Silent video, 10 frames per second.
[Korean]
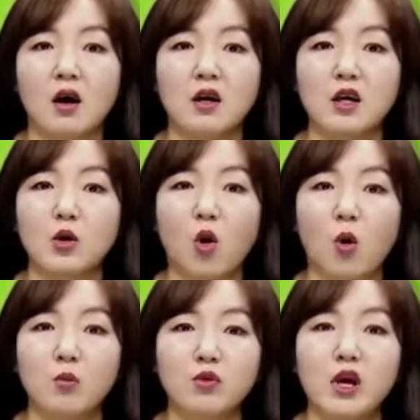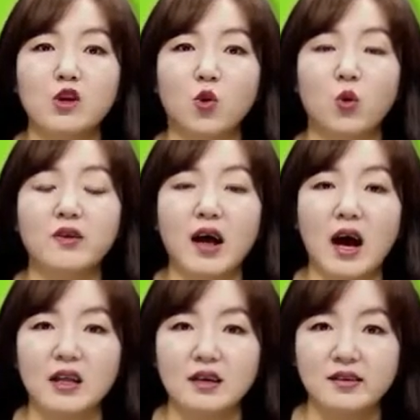그리고 업무에
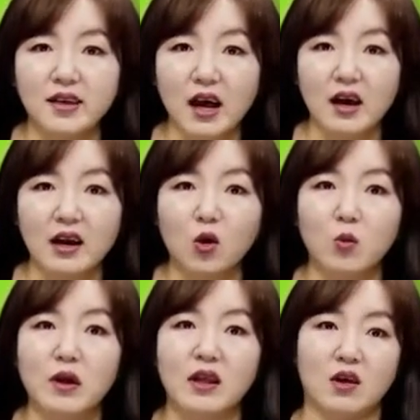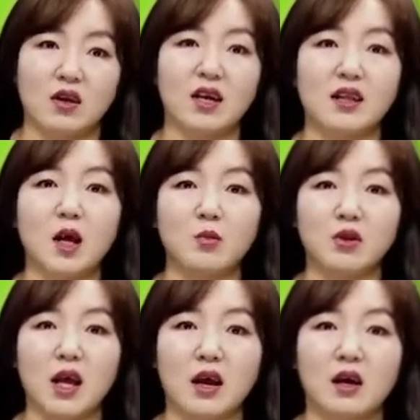종사하는 자라고만 되어 있기
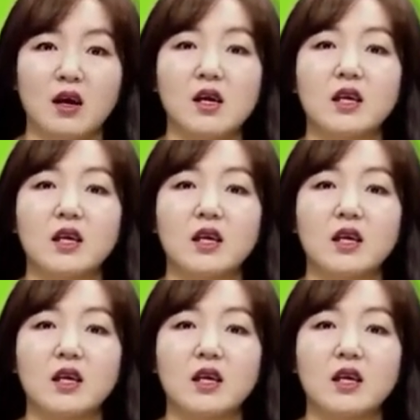때문에